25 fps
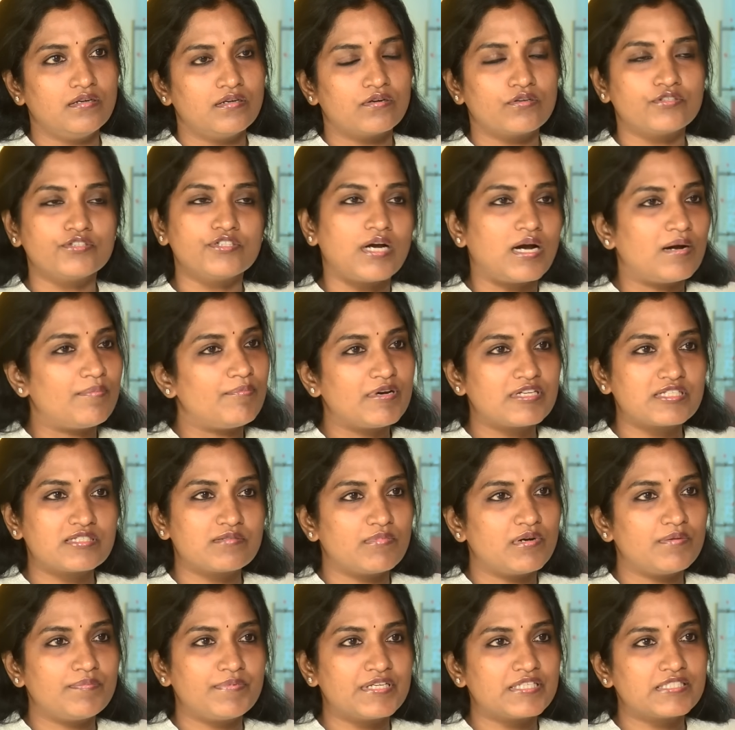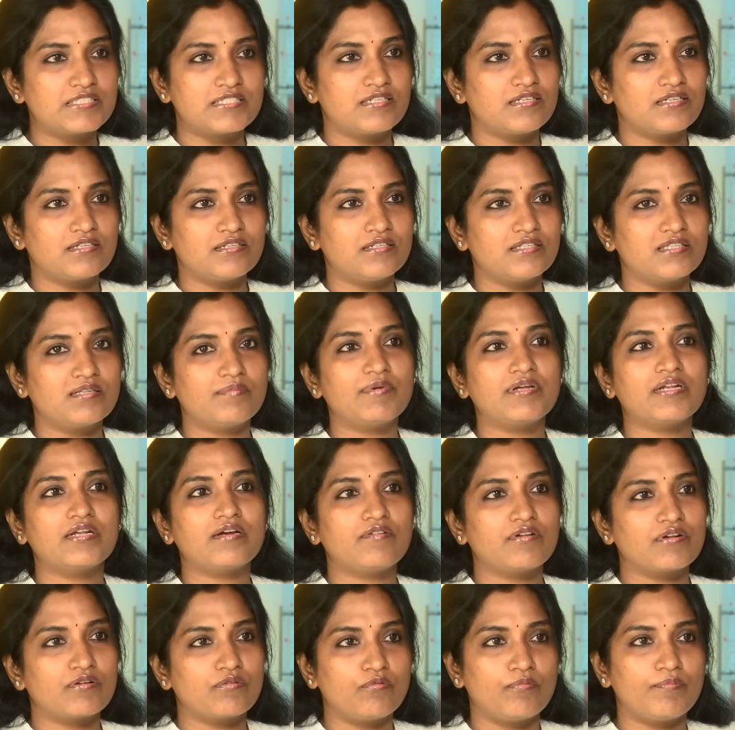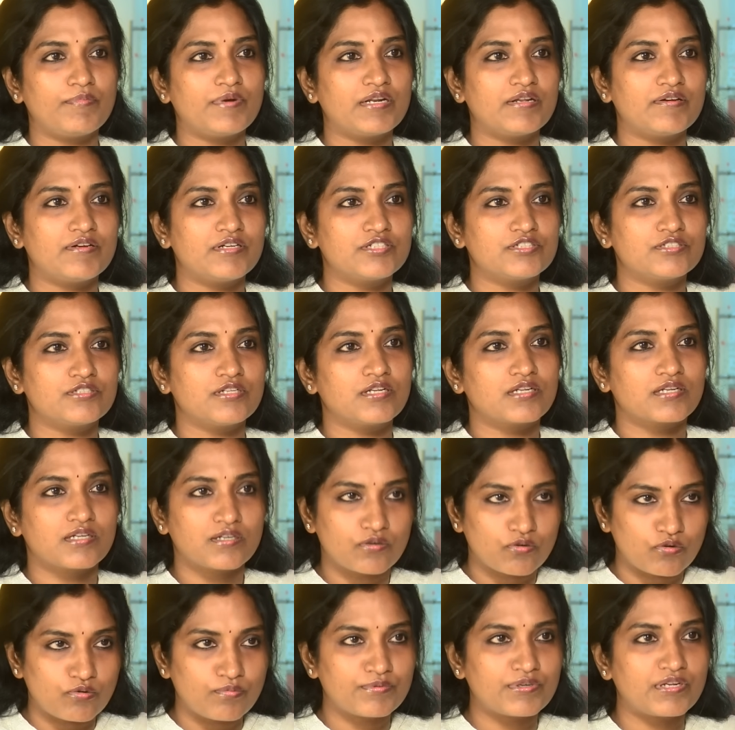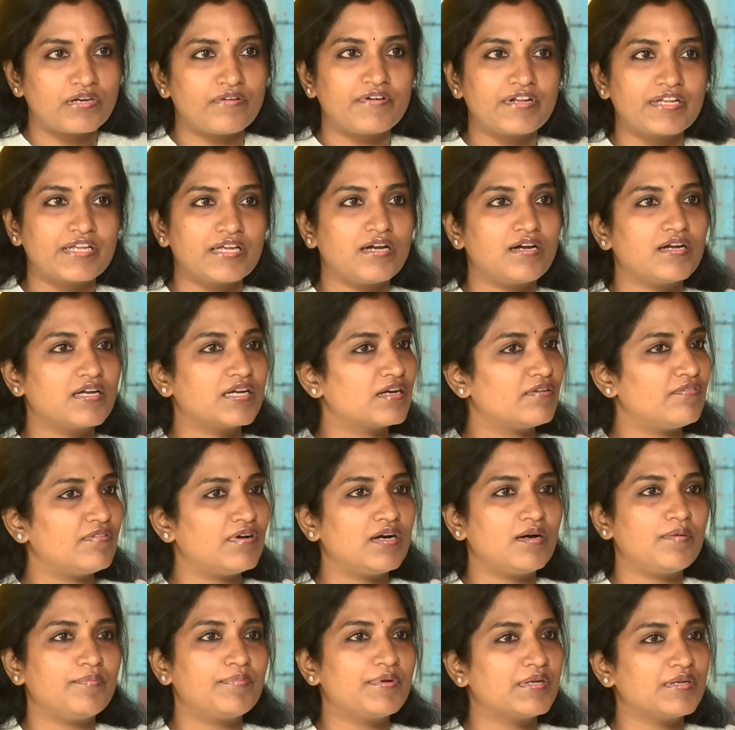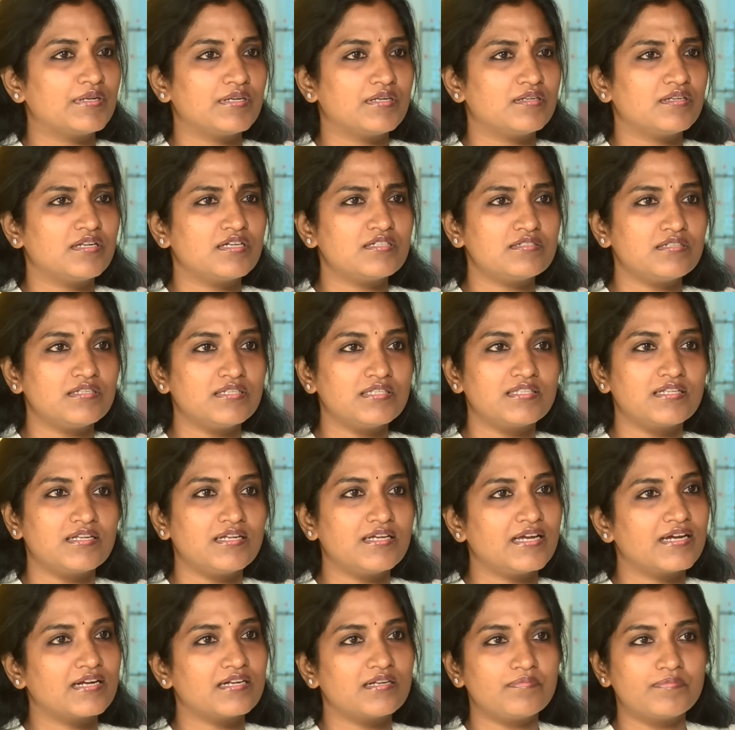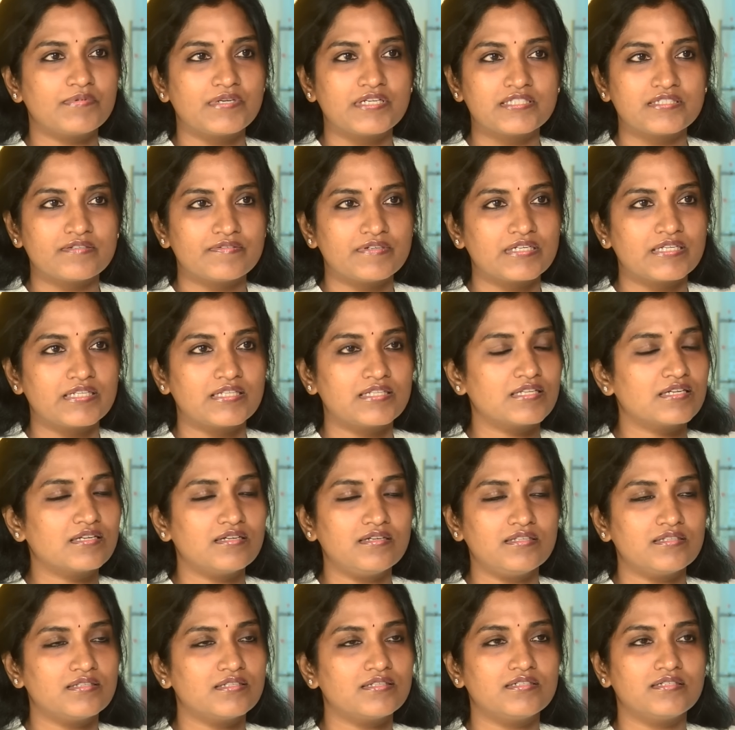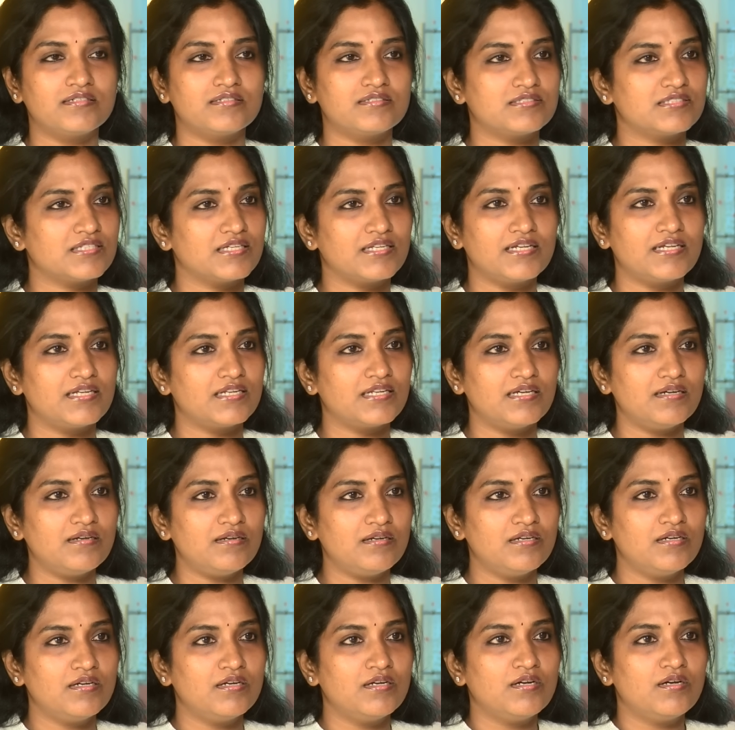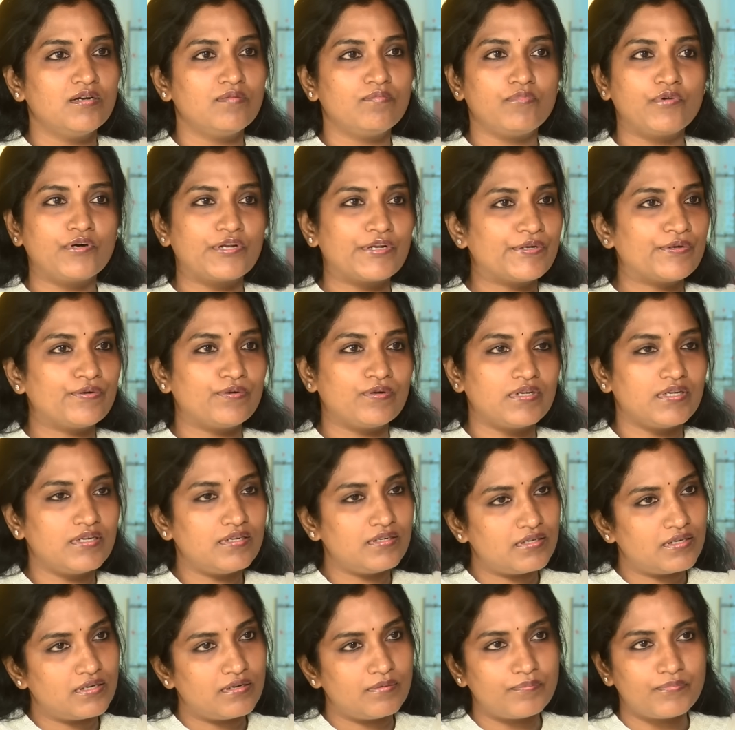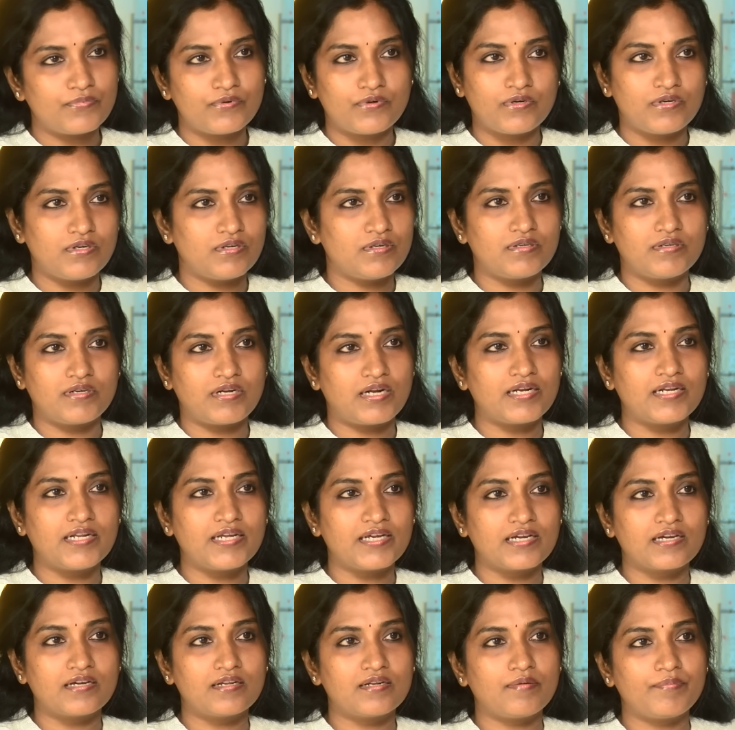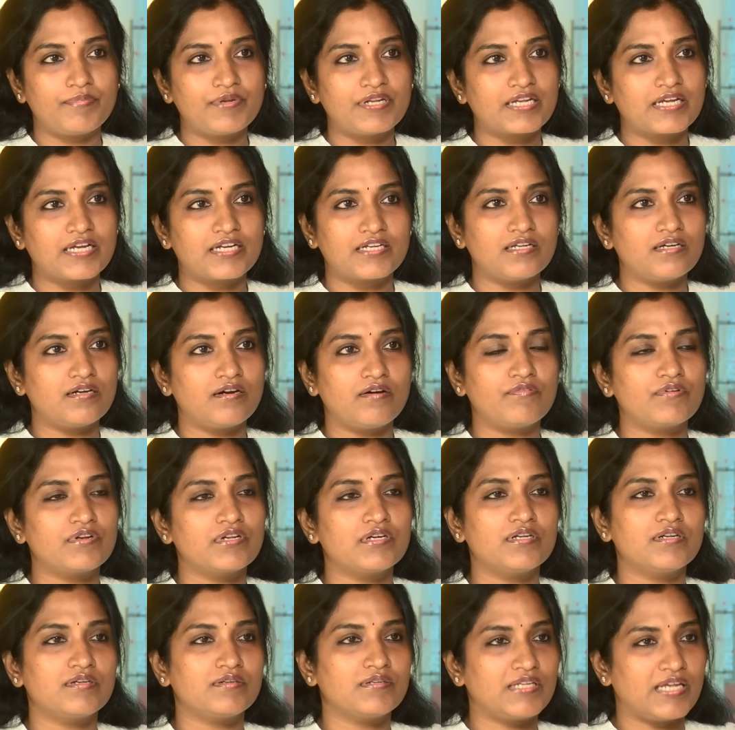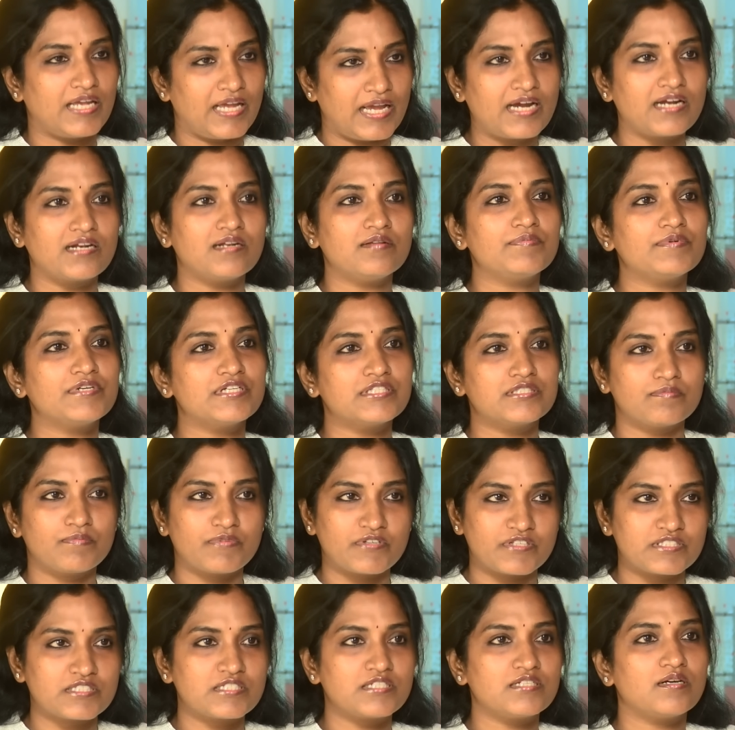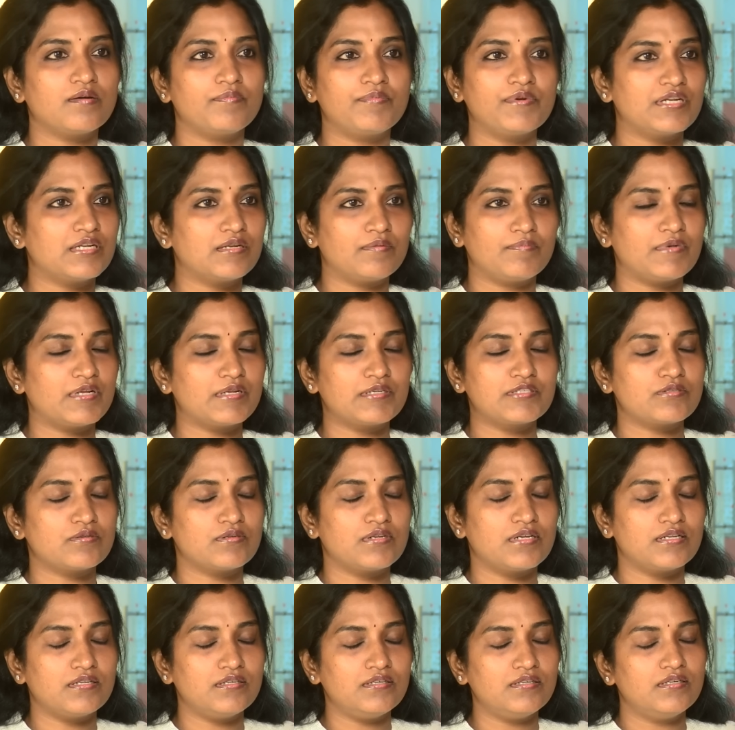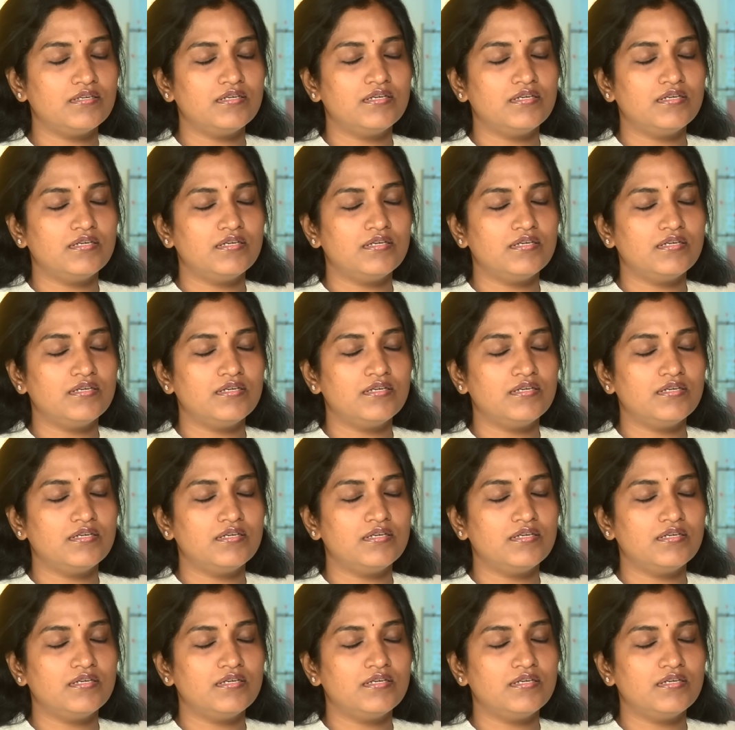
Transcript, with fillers: கொஞ்சம் ஆபாசமாக பேசினார் இந்த மாதிரி அவருக்கு உண்மையில வயசுனா இருக்குது கூப்பிட்டா வரியா இங்கே வா அப்படின்னு நான் சொன்னேன் இதெல்லாம் என்கிட்ட பேசவே இருந்தீங்க இது சரியில்லை முறையும் இல்லை நான் அப்போ அண்ணா எங்கே அப்படின்னு கேட்டேன் அவர் நீ என்கிட்ட பேசு ஃபஸ்ட்டு அப்படின்ற மாதிரி சொன்னார்